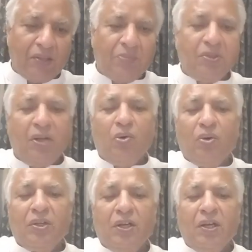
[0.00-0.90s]
जब शेर
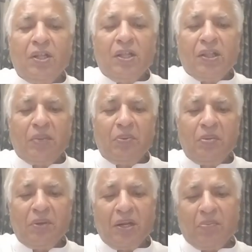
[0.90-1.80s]
हो गया तब
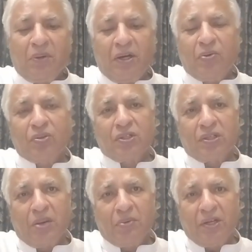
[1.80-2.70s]
भी मैंने प्लेट उसके
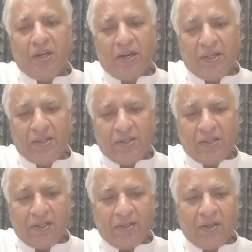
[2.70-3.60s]
सामने ही रहने दी
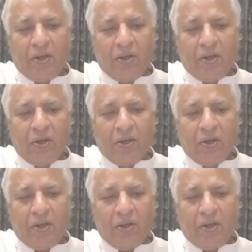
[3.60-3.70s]
थी